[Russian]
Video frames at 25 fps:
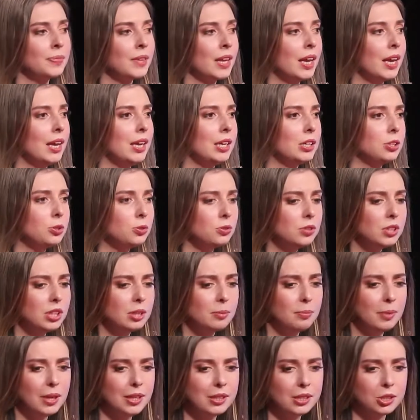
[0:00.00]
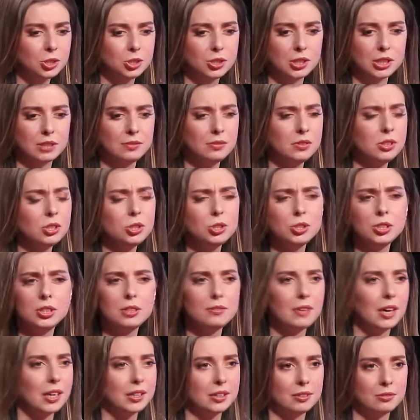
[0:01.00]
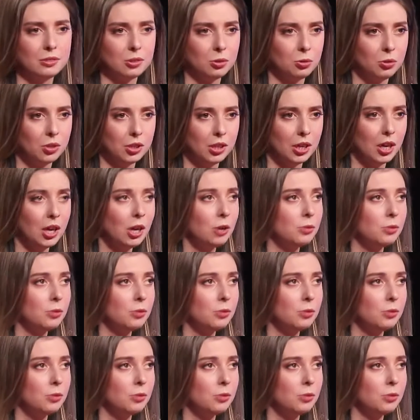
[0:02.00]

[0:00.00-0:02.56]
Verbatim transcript: Электронная больничная с 2009 года.